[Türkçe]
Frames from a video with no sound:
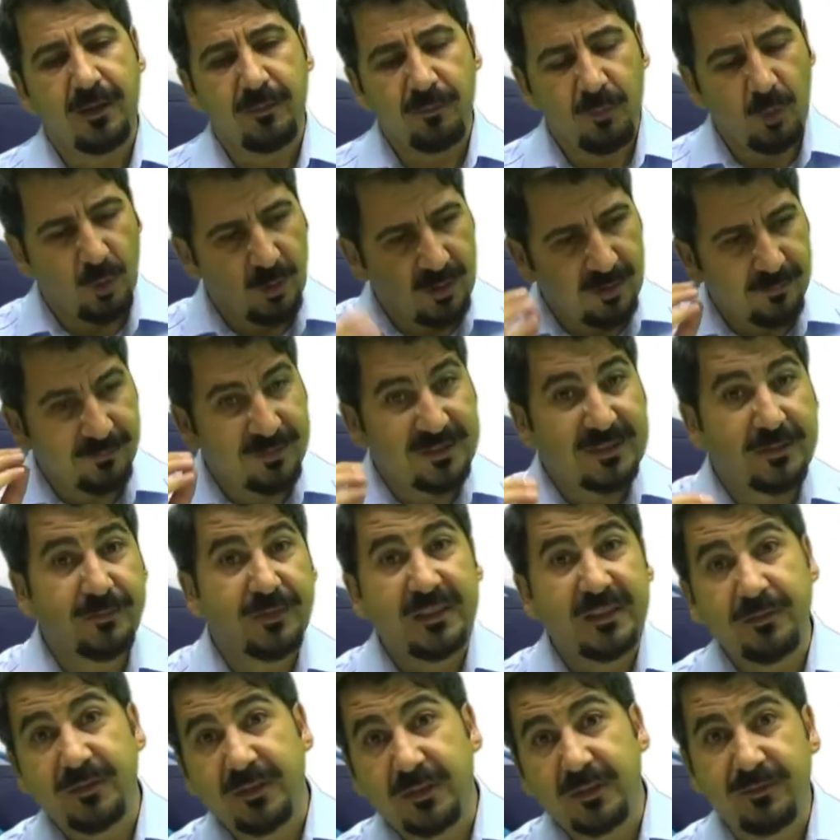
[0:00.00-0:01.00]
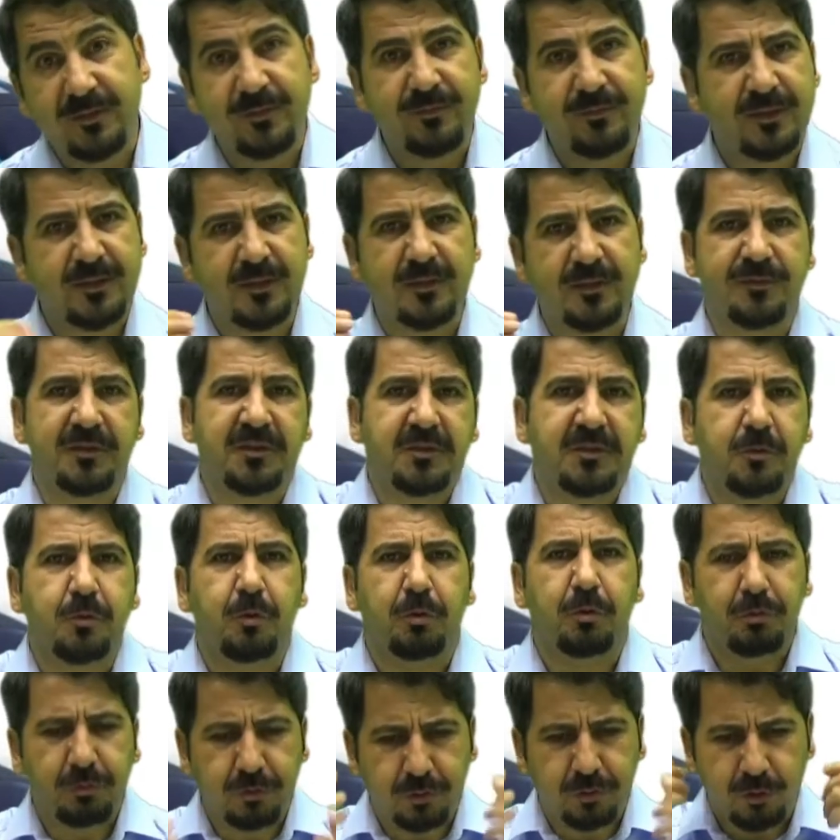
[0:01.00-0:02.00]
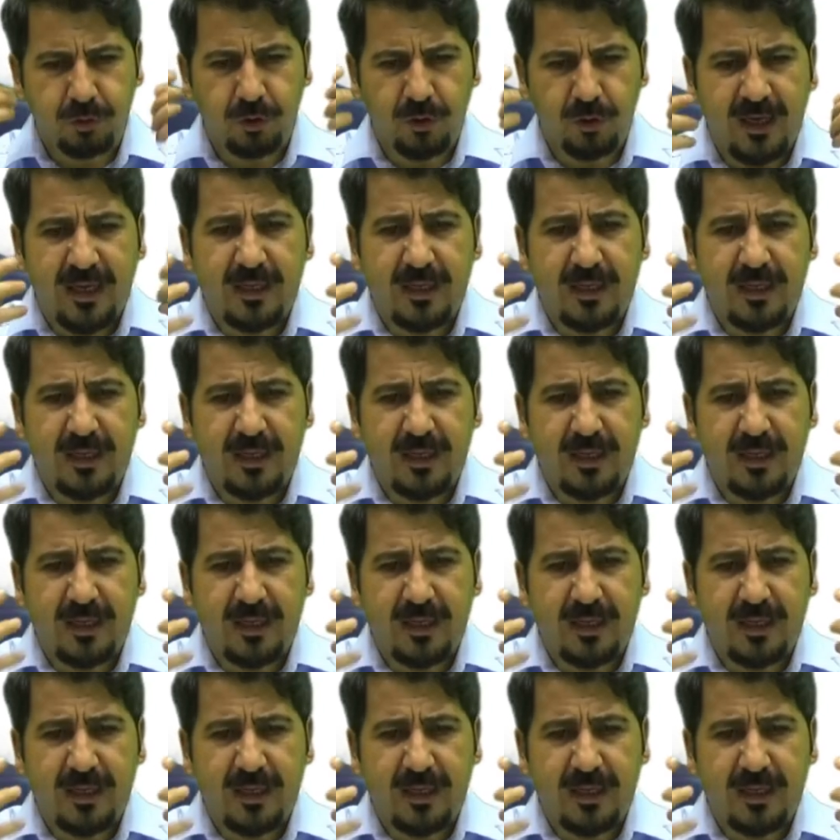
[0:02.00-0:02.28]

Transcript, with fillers: böyle fıs fıs fıs fıs fıs konuşuluyor.